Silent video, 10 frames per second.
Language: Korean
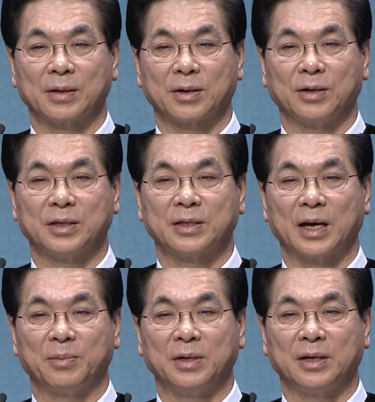거짓
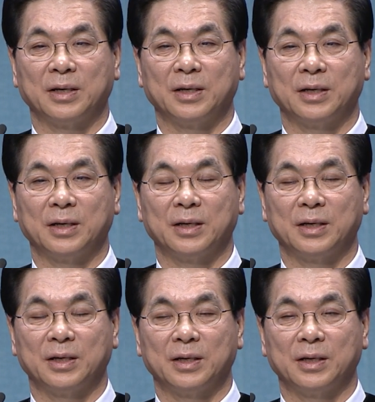사이
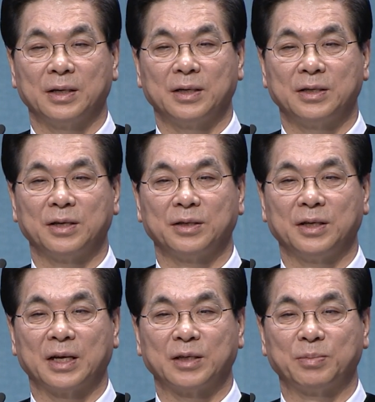신천지
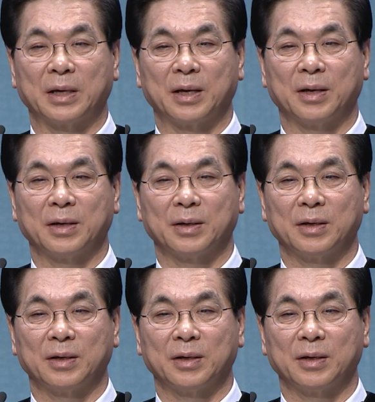이단 집단에